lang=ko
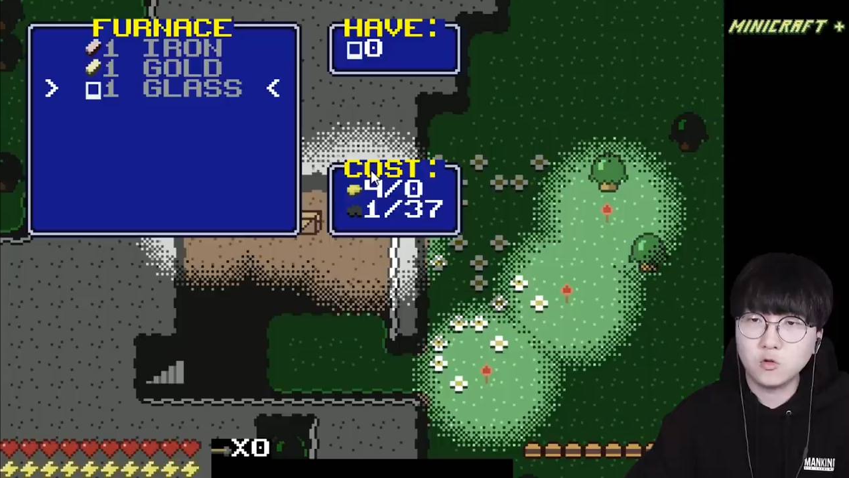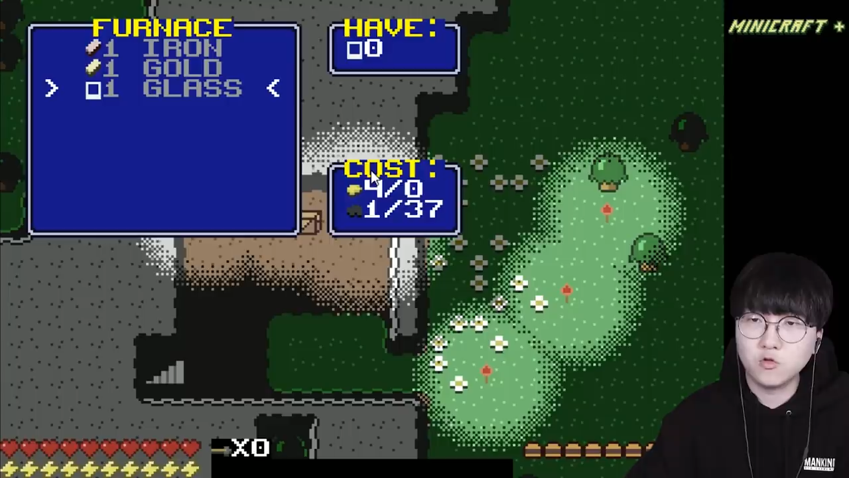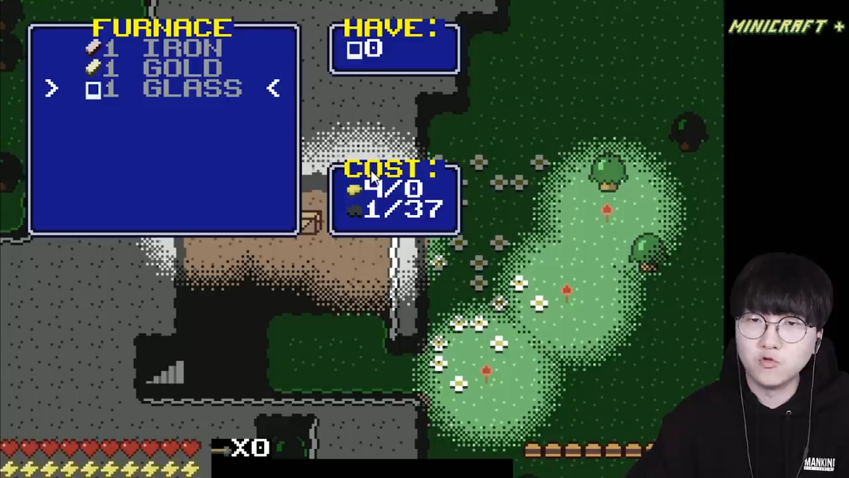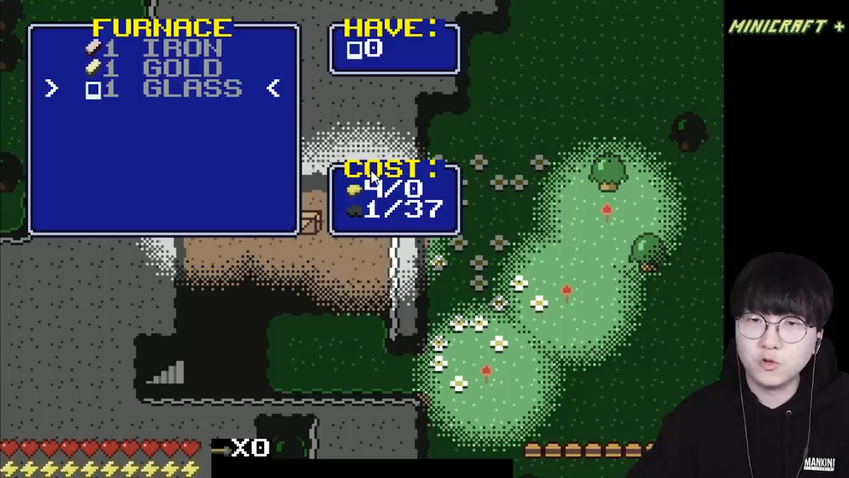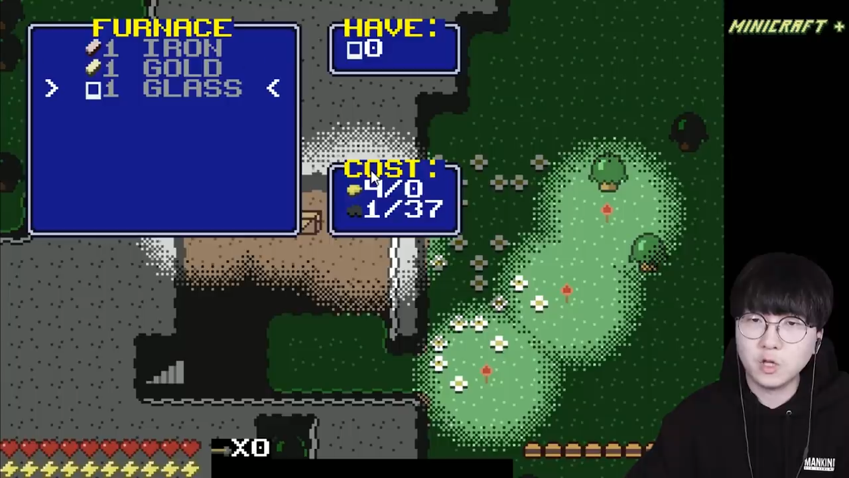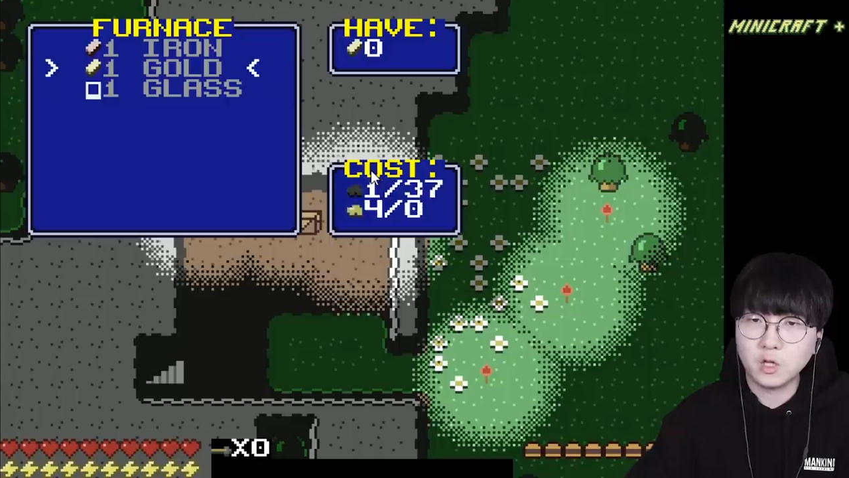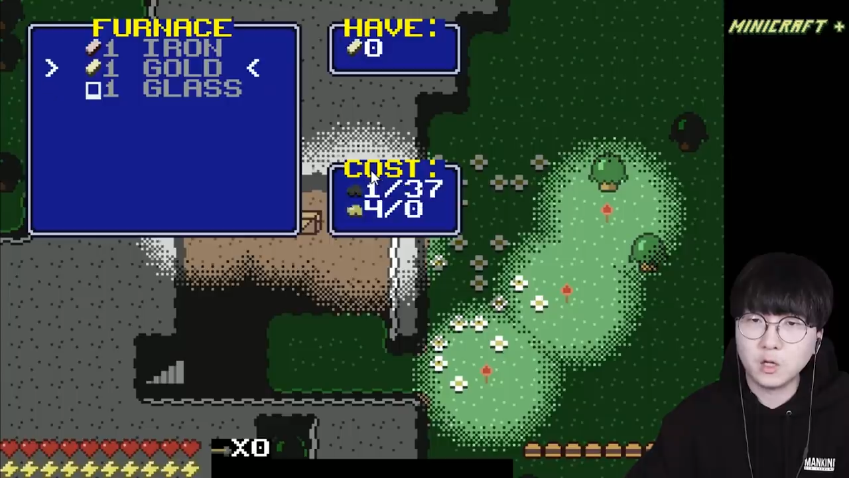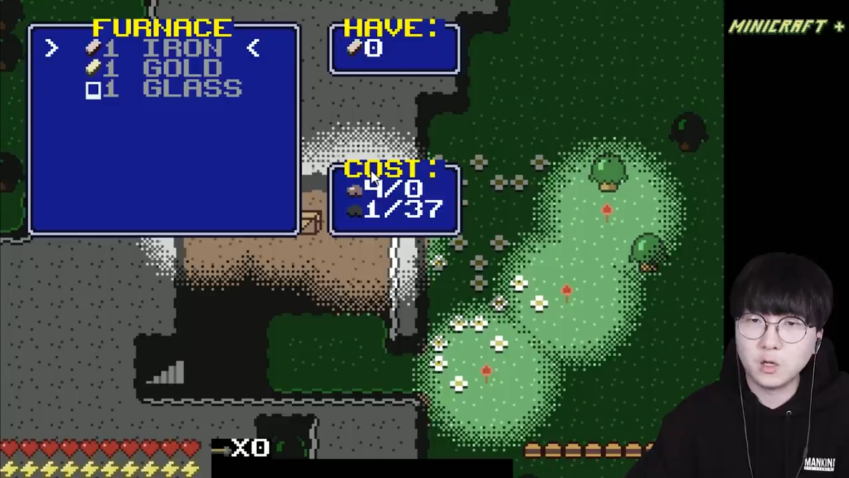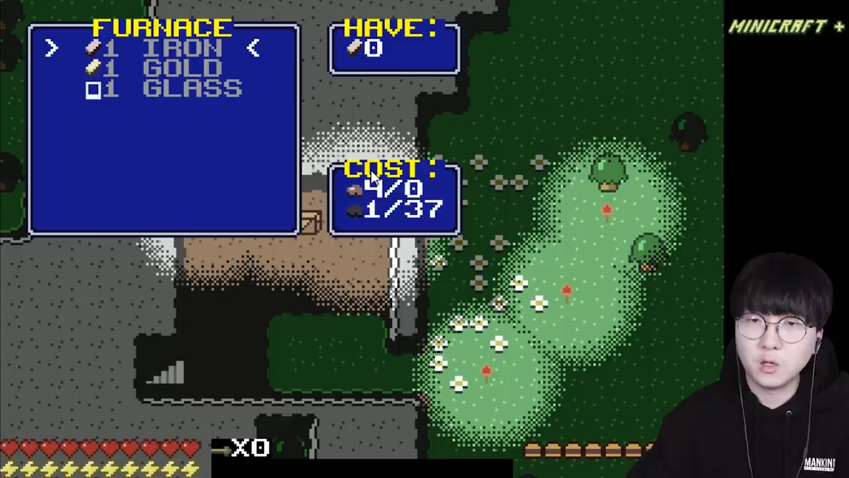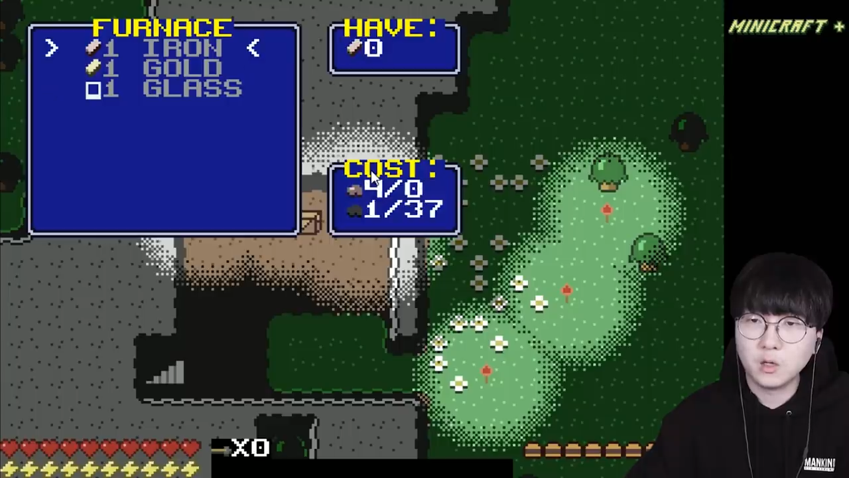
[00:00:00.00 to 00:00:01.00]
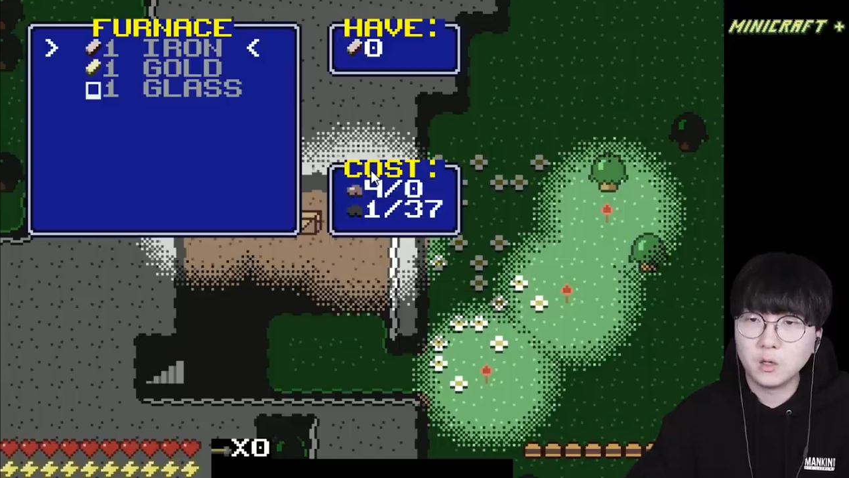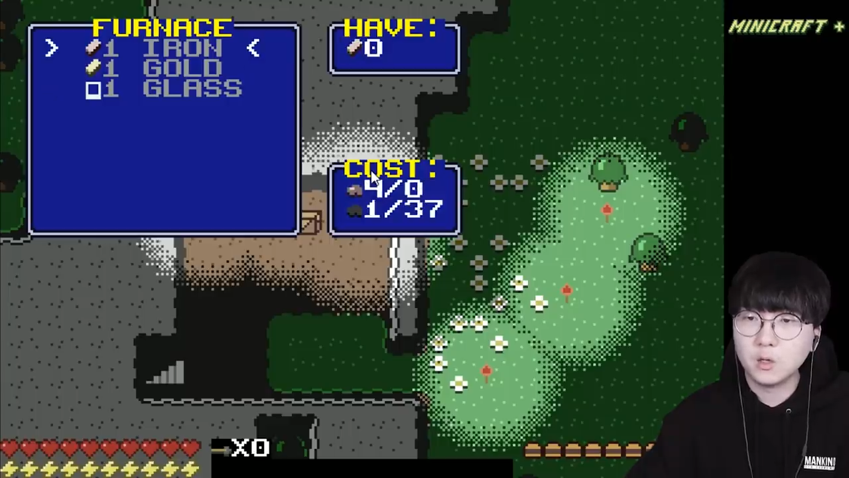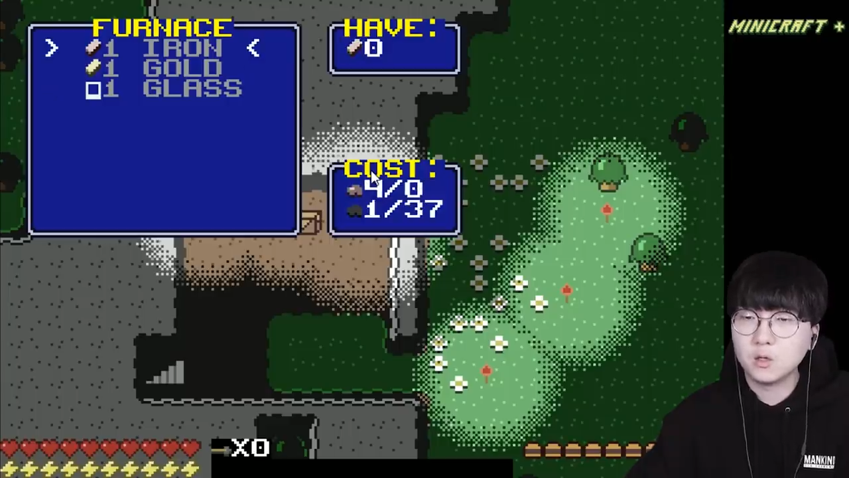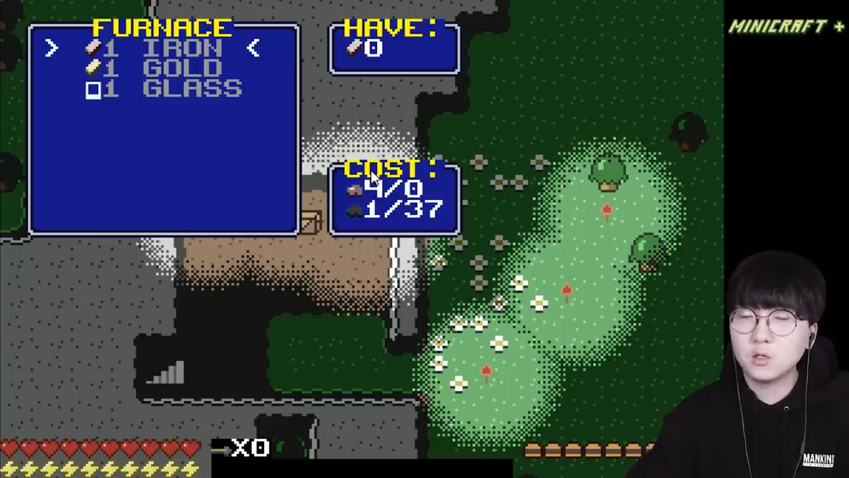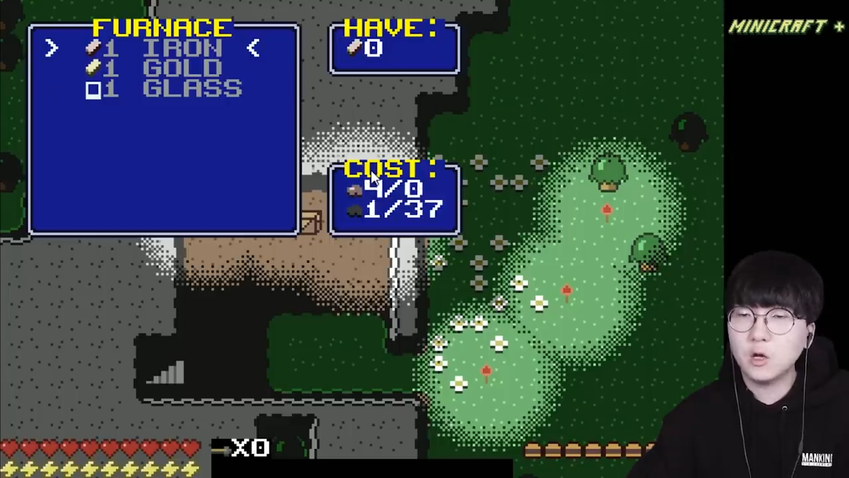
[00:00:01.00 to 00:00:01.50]
유리,
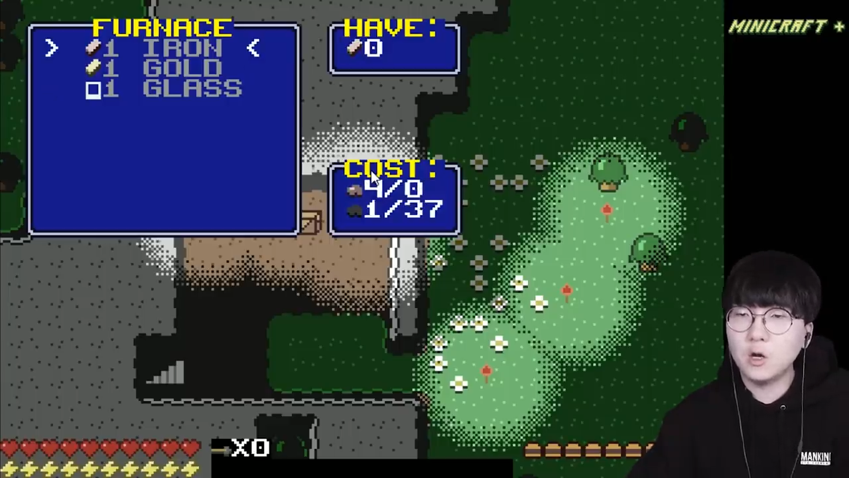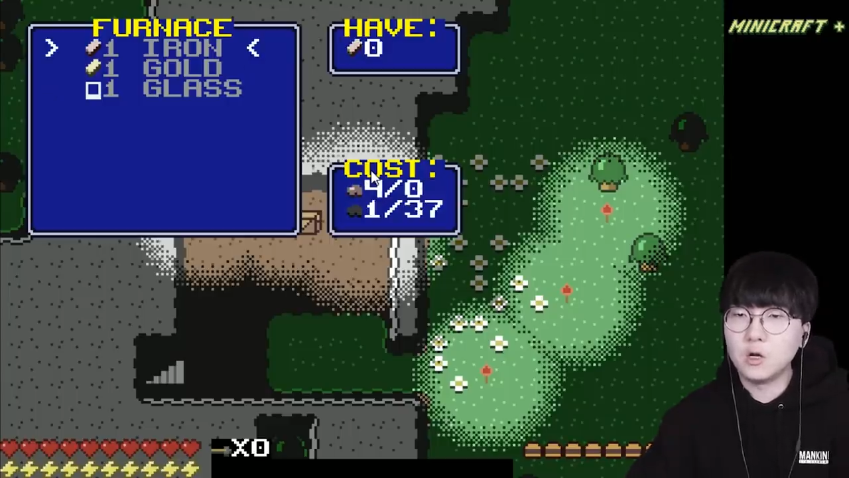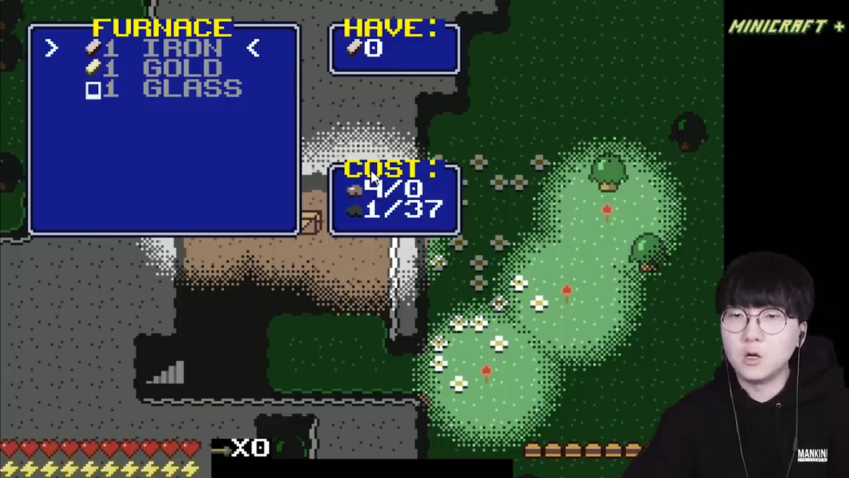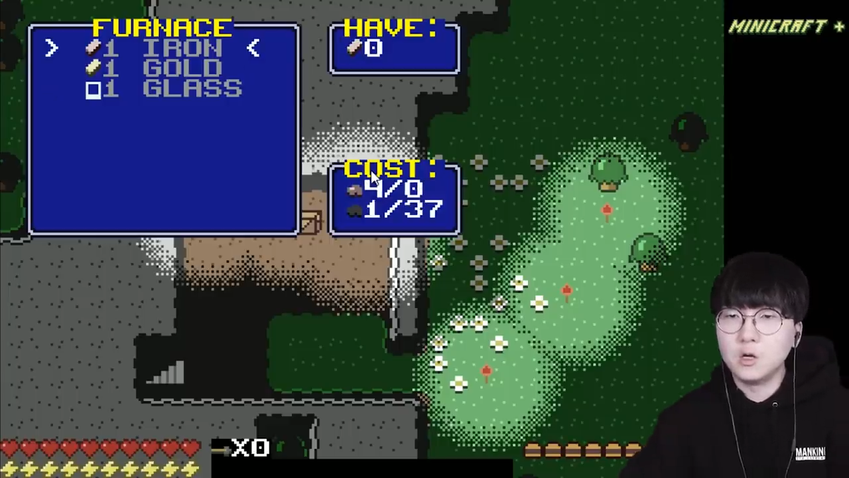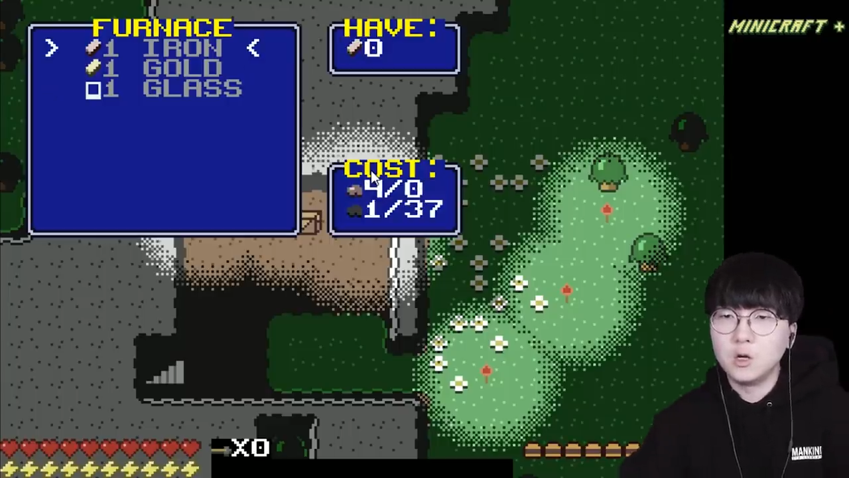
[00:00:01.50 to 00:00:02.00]
철.